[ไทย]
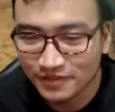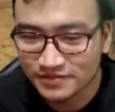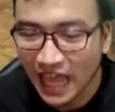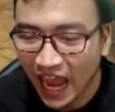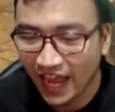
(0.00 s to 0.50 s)

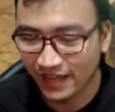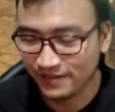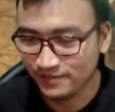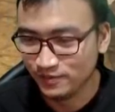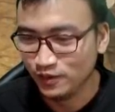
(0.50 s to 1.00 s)
แตก
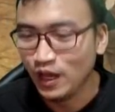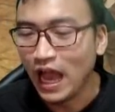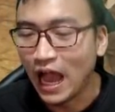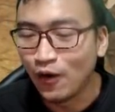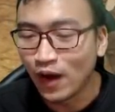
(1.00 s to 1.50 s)

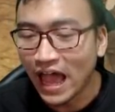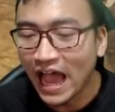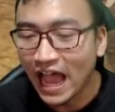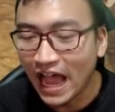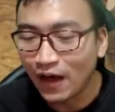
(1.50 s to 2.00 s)
เอาละ
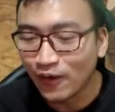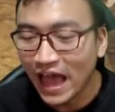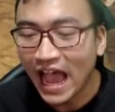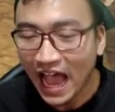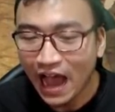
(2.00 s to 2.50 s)
เอาละ
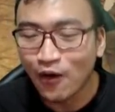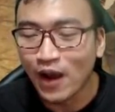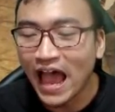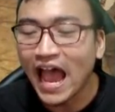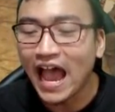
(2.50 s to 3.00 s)
เอา
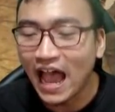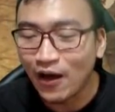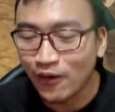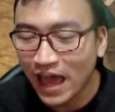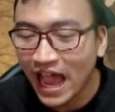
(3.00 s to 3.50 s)
ละเอา
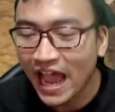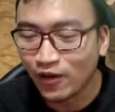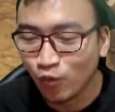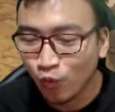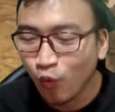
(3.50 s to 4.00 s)
ละ
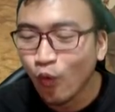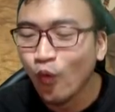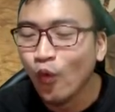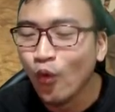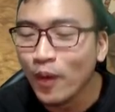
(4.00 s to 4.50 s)
โอ้โห
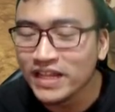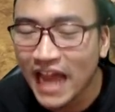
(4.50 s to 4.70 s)
พระเจ้า